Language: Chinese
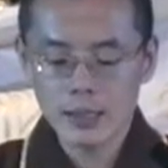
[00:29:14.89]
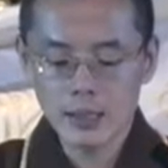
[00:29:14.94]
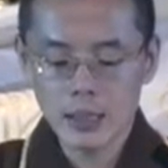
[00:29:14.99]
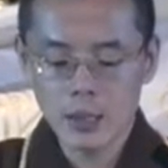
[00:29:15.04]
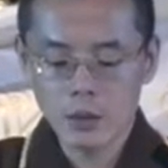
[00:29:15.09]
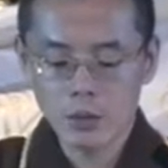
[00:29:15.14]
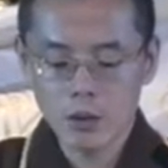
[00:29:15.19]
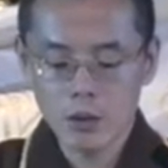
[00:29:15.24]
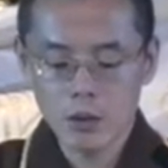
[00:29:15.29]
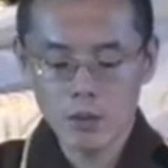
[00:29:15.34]

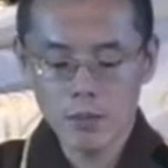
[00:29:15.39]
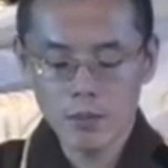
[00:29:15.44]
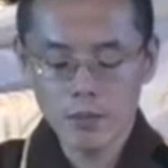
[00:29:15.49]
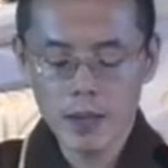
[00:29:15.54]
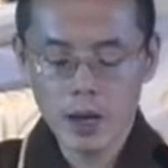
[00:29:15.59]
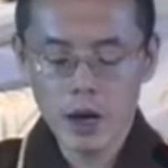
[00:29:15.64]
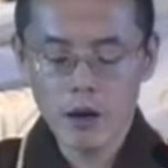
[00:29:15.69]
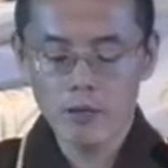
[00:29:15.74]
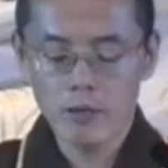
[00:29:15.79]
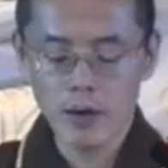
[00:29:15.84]
叫做《
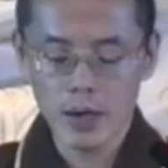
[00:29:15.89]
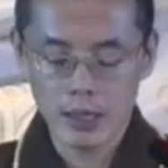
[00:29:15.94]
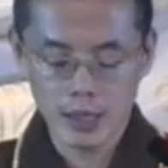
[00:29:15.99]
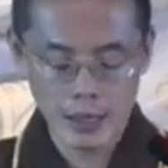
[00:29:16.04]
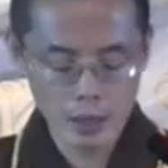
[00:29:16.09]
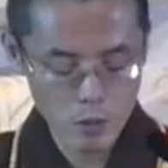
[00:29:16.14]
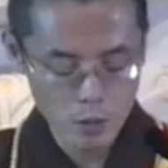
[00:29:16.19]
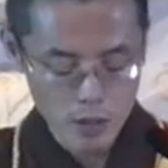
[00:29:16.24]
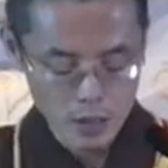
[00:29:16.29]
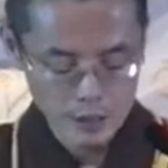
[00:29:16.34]
妙法
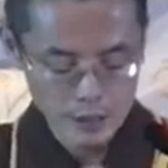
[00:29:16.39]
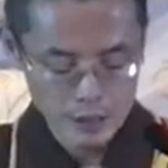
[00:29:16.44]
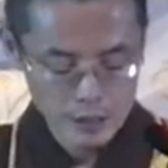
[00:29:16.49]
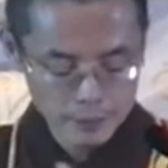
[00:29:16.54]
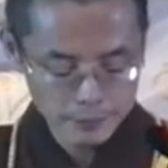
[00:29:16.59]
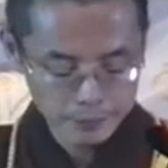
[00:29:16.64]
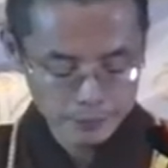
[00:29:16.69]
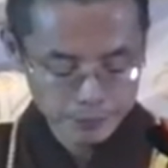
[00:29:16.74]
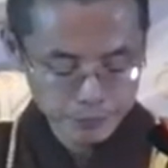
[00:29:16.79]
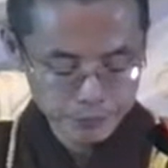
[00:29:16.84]
莲华
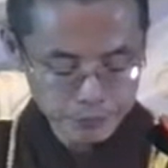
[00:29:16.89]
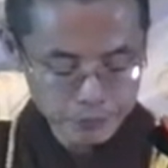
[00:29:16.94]
经》。